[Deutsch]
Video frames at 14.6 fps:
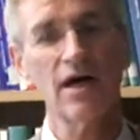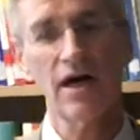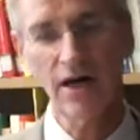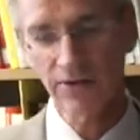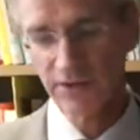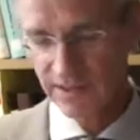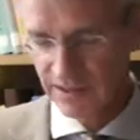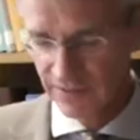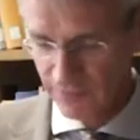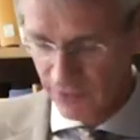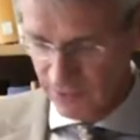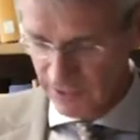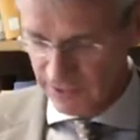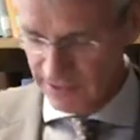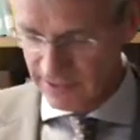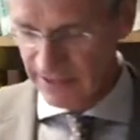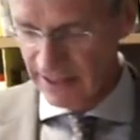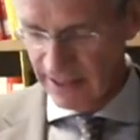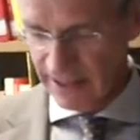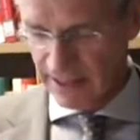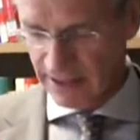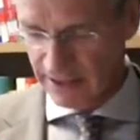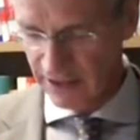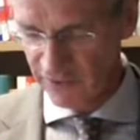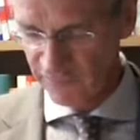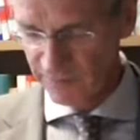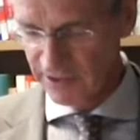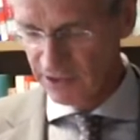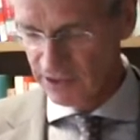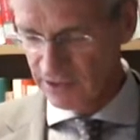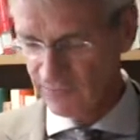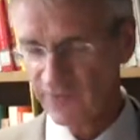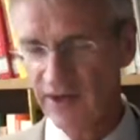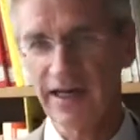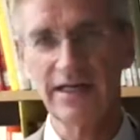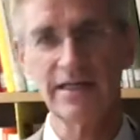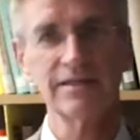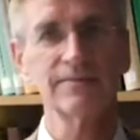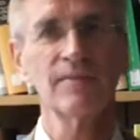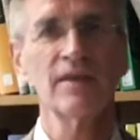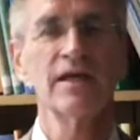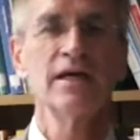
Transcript: ausgewogenes kaufmännisches Verhalten